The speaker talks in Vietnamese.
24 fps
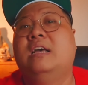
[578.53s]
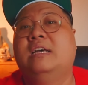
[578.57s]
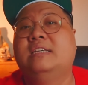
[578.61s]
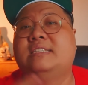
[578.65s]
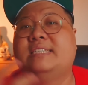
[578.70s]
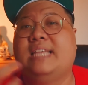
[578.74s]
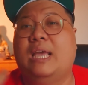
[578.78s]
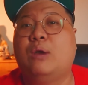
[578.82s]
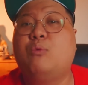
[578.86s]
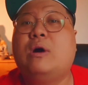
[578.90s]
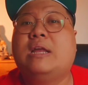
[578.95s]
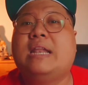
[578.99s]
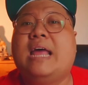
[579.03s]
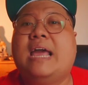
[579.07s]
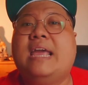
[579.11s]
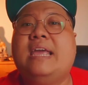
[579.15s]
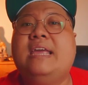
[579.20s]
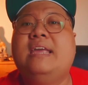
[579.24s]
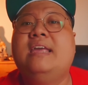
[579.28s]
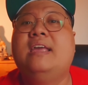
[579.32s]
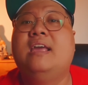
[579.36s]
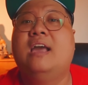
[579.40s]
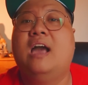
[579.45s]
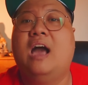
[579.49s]
sẽ qua
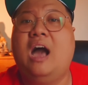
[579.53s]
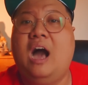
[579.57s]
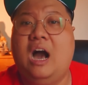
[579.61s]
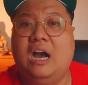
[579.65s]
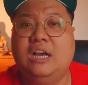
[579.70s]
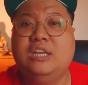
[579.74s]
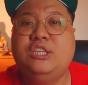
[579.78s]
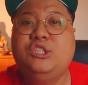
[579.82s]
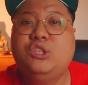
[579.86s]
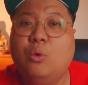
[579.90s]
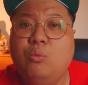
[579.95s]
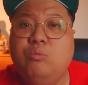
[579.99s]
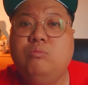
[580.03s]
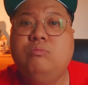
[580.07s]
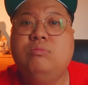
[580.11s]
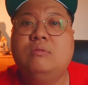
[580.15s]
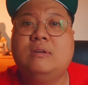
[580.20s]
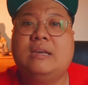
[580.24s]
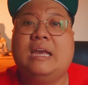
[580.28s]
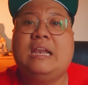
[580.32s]
đây ở chung